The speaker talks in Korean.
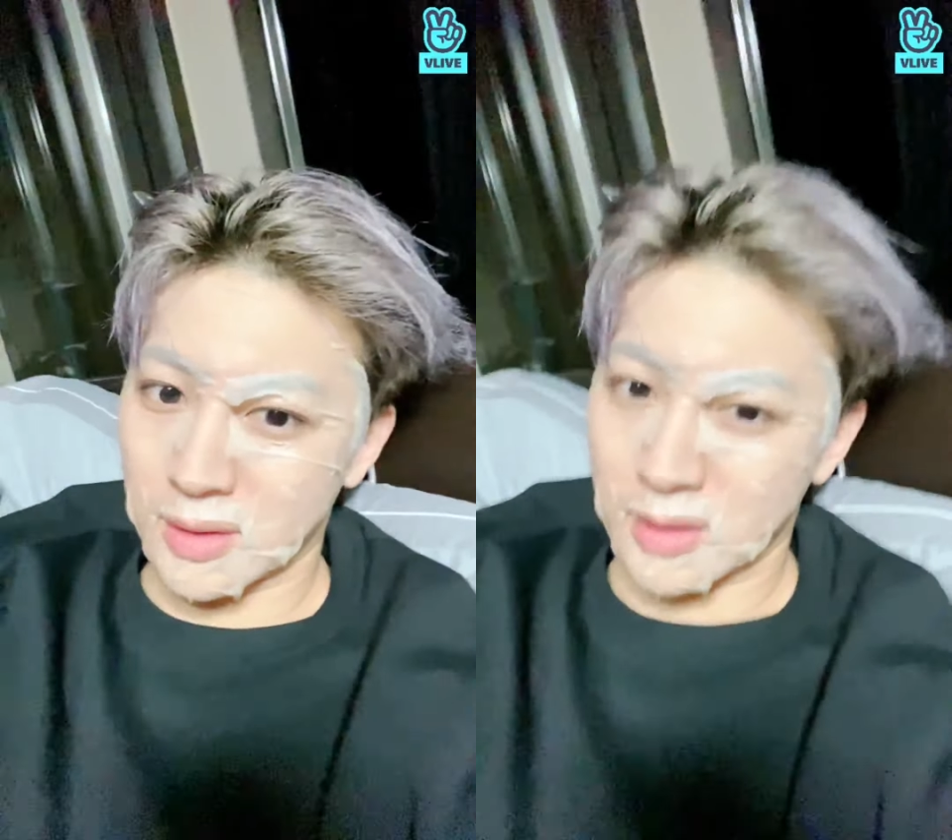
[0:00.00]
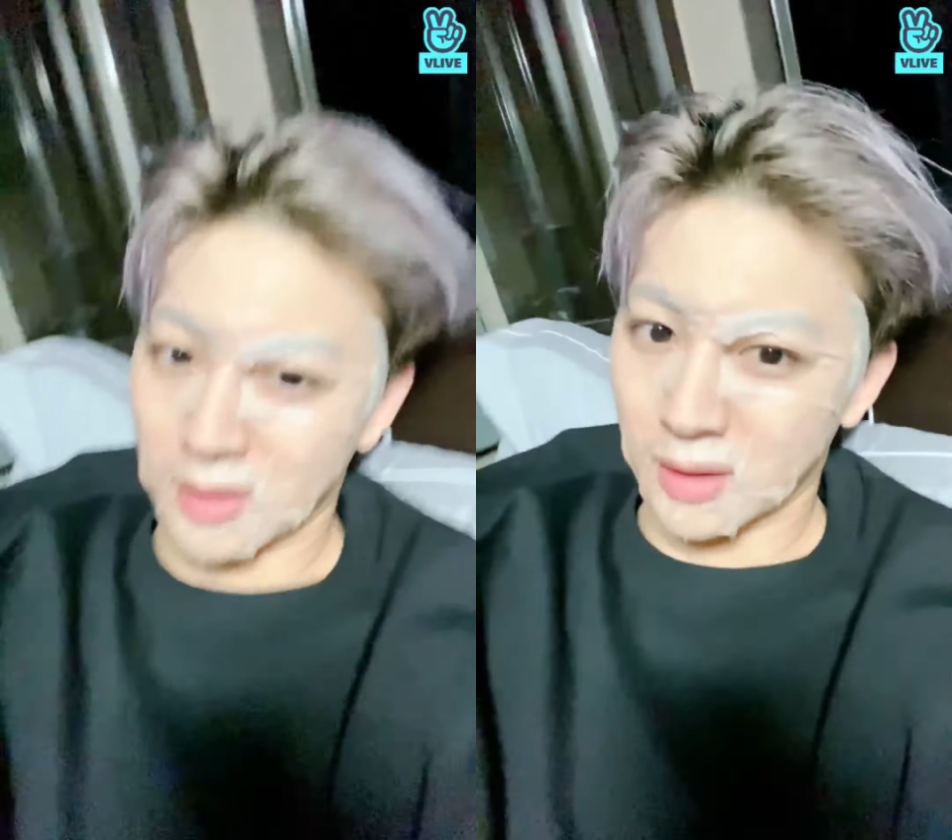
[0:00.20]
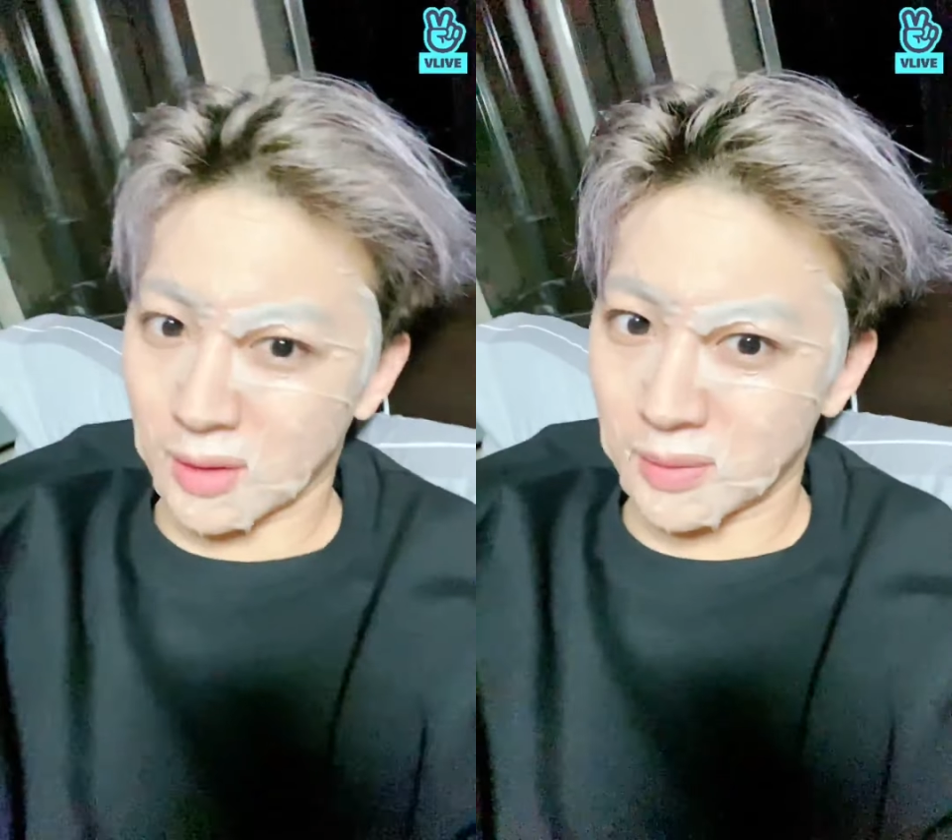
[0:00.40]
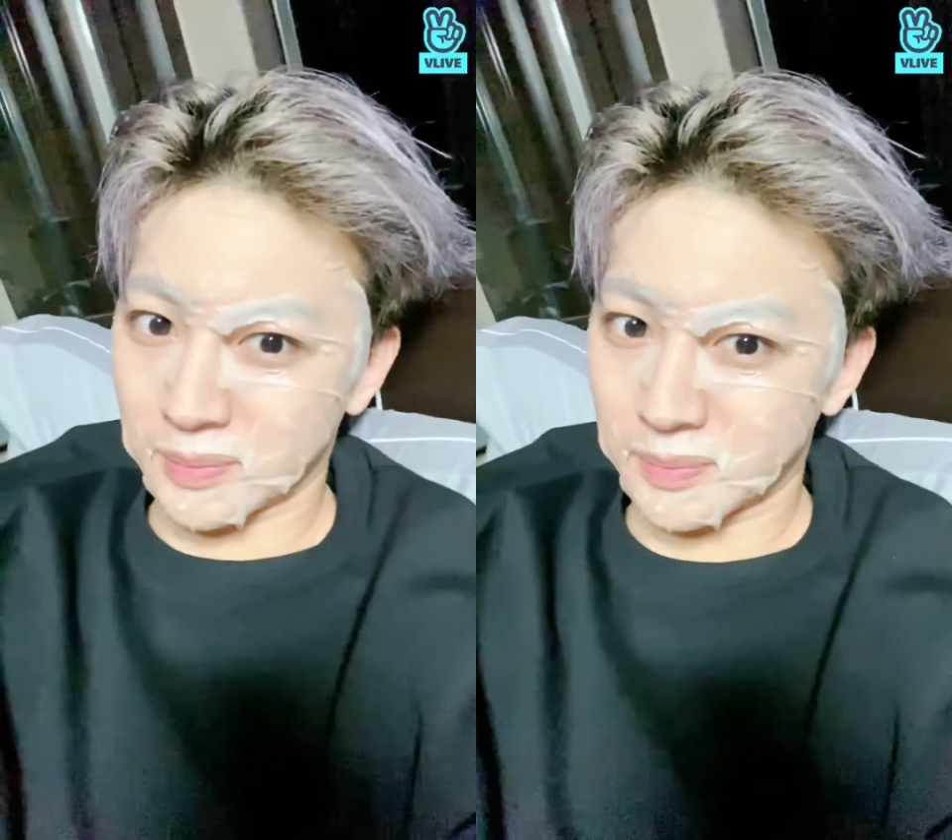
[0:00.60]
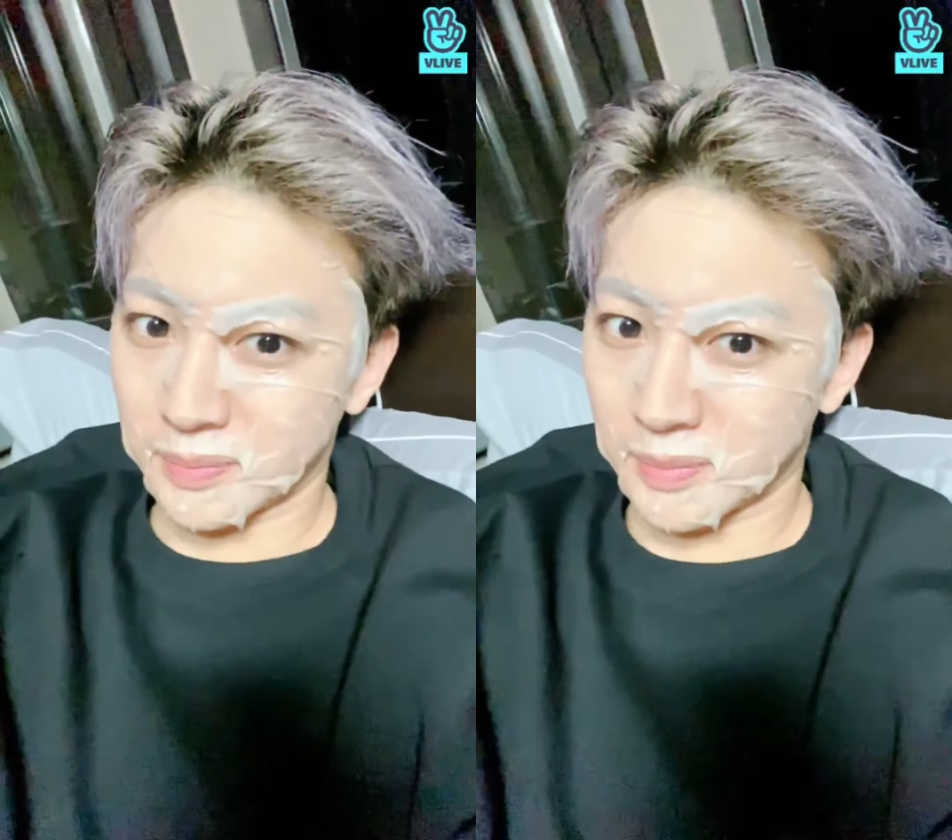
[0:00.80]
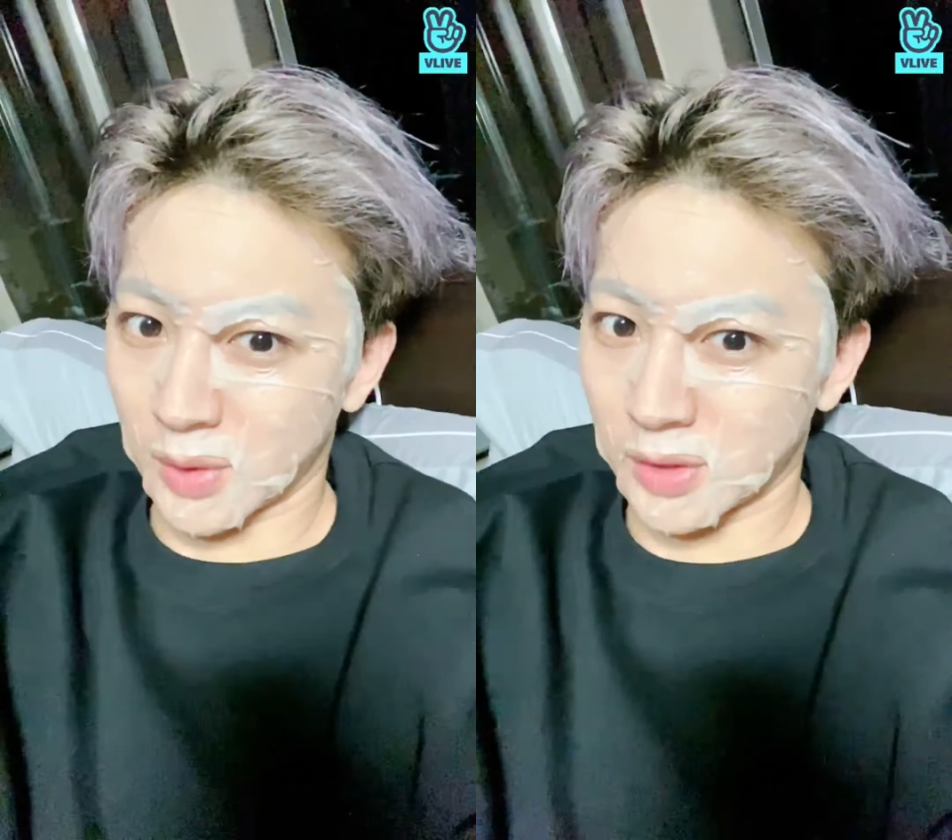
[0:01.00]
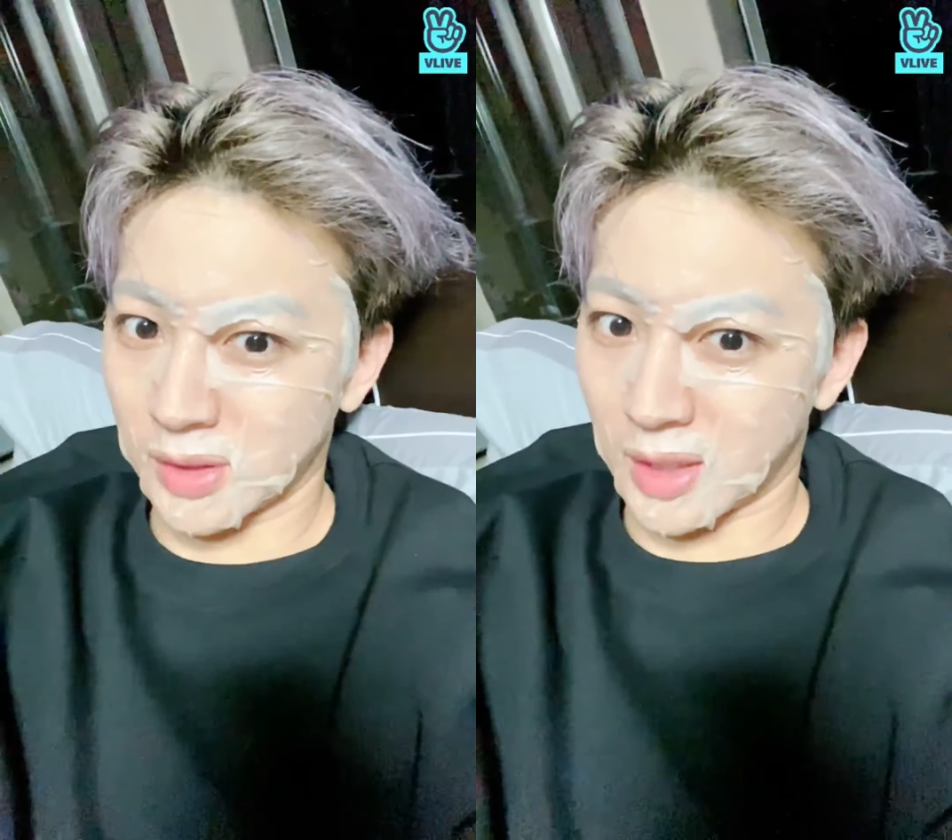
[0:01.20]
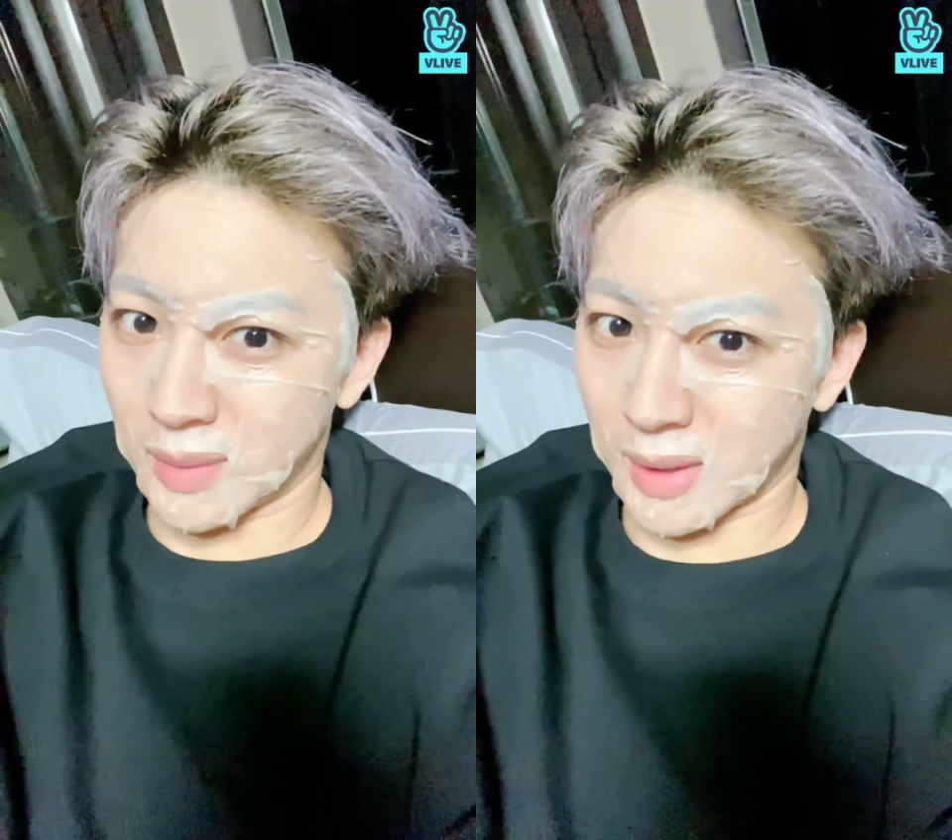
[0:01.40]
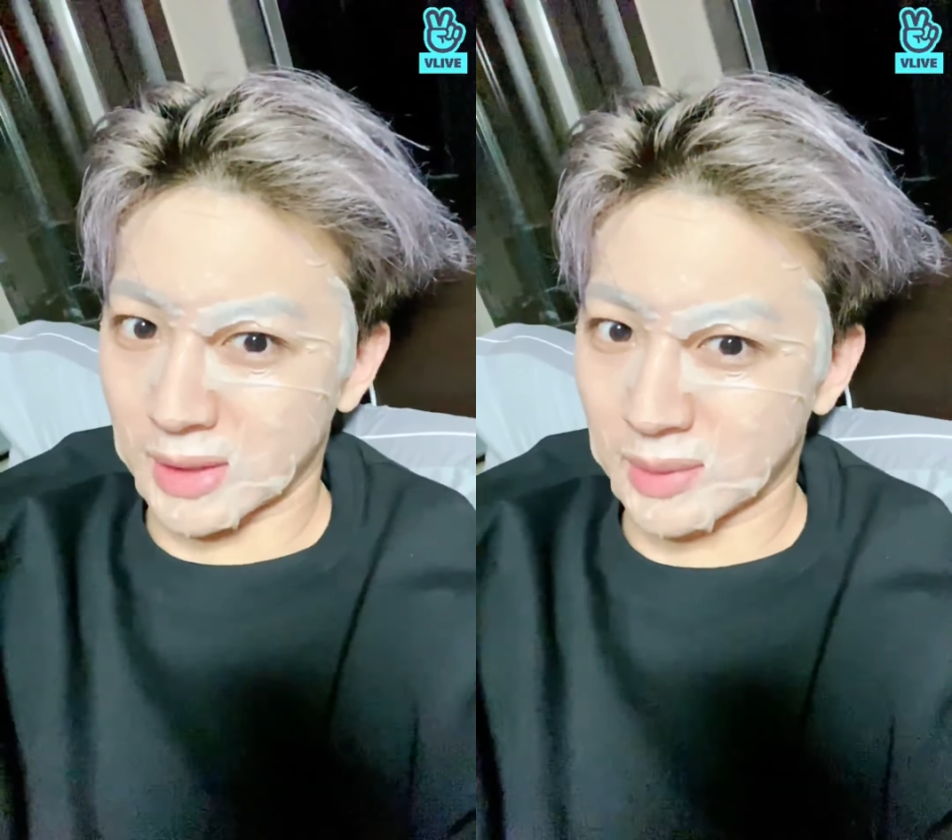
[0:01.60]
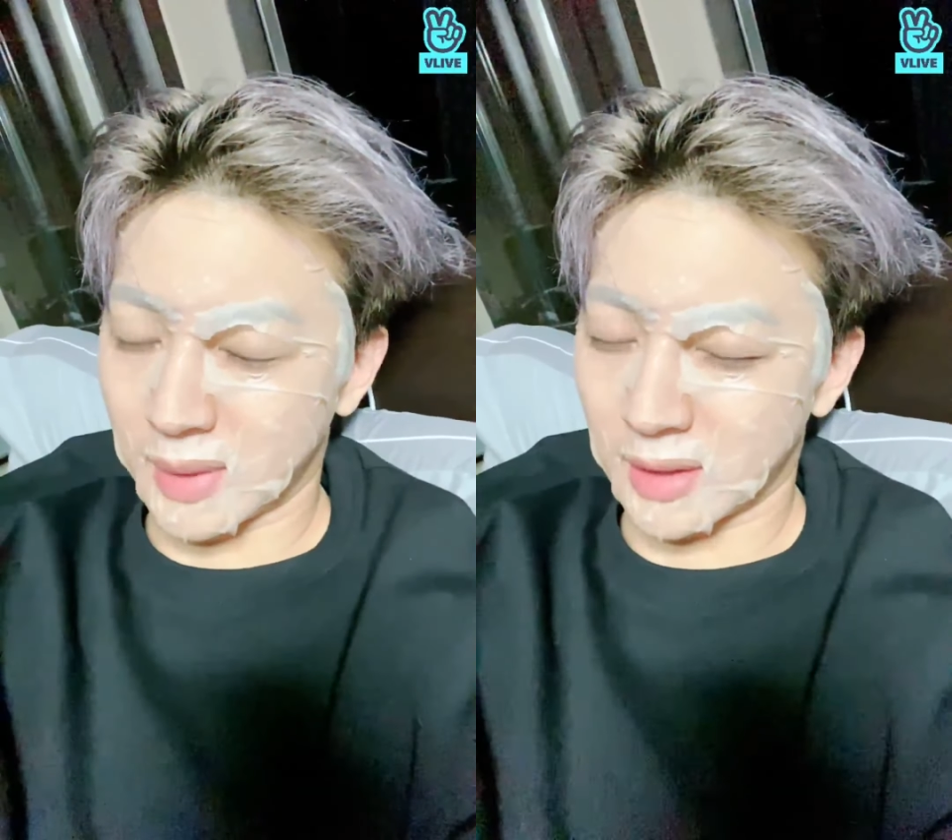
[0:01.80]
네, 벗을 때가
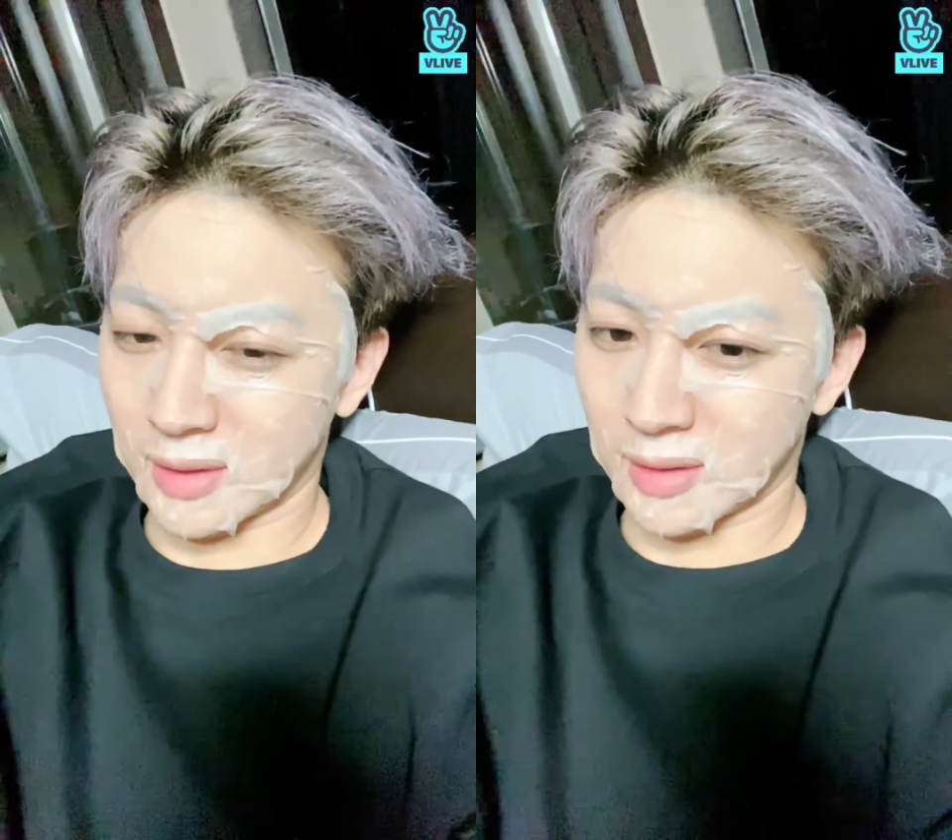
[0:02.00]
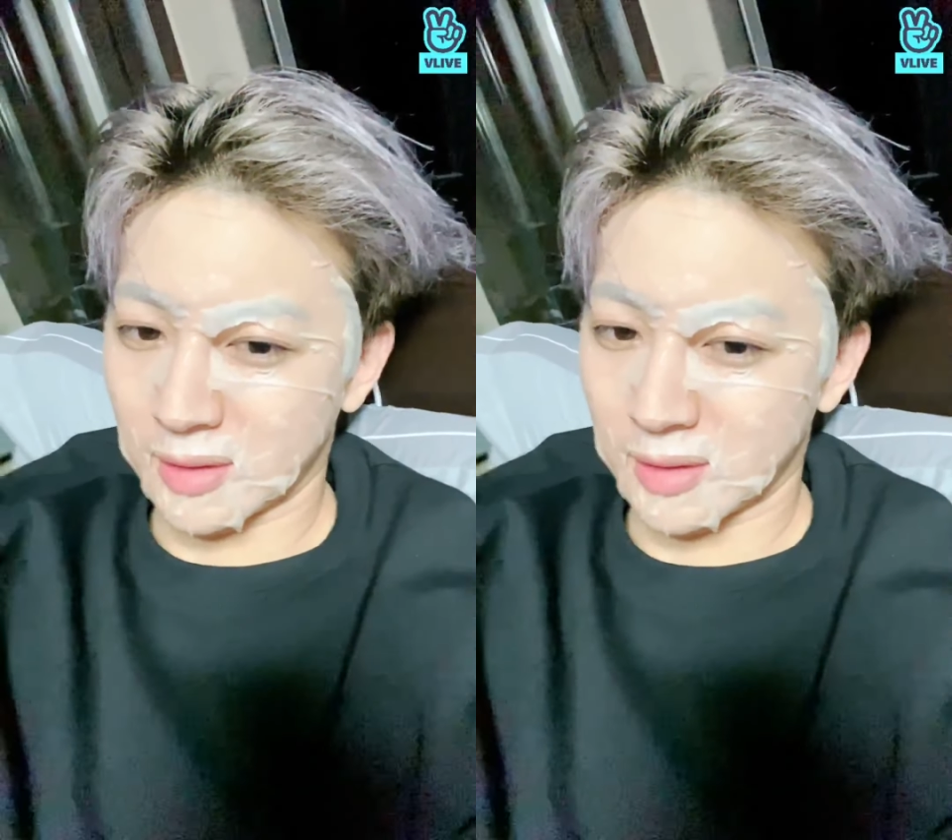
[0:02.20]
맞지만